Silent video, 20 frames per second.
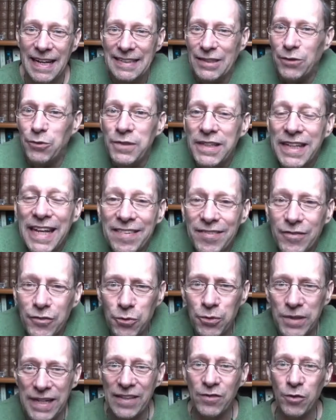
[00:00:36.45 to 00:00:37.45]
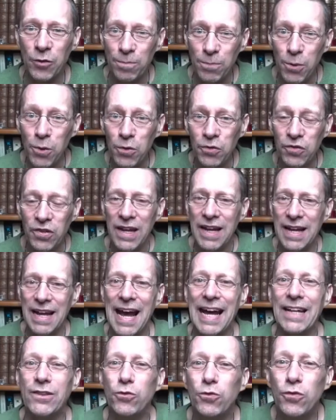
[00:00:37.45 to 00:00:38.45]
C'est une question qui se pose
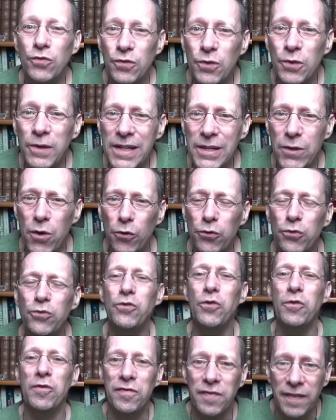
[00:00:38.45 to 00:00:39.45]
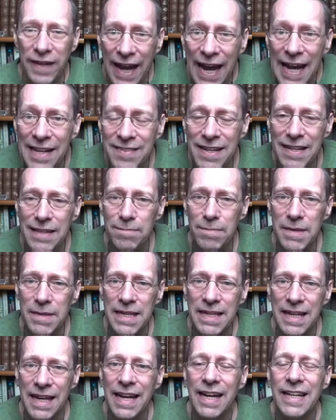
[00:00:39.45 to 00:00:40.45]
à tous ceux qui ont eu de vrais
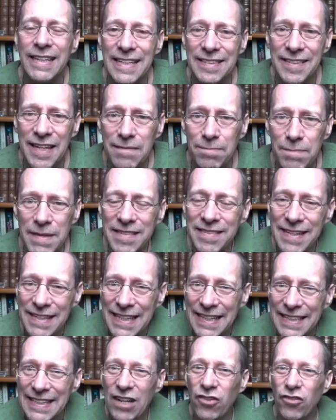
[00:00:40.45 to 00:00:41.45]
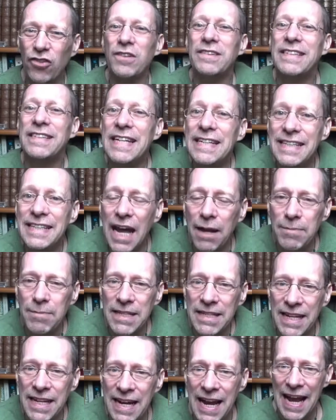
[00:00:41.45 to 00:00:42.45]
ennemis, des ennemis, c'est-à-dire des gens
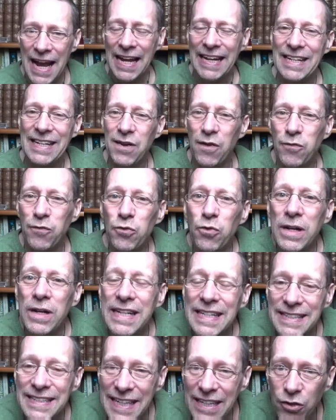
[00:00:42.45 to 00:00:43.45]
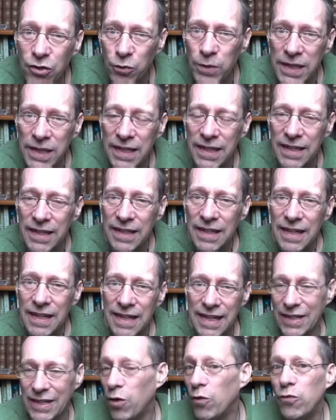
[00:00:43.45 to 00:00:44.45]
déterminés, qui ont voulu les détruire,
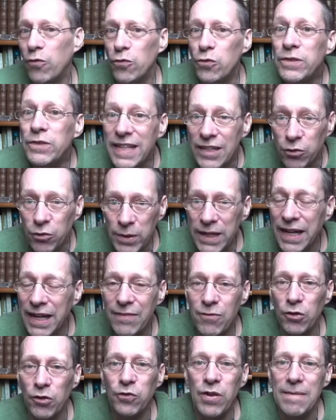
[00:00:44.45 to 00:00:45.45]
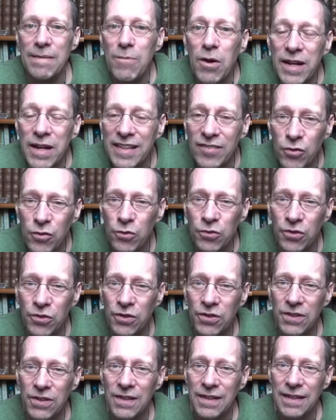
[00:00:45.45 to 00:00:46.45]
et qui ont voulu détruire éventuellement les
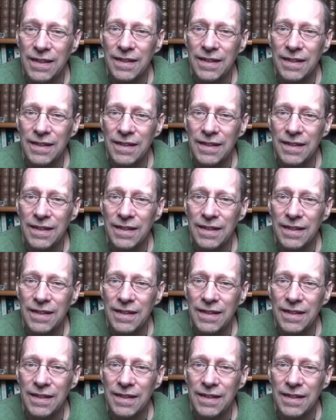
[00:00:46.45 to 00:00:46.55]
autres.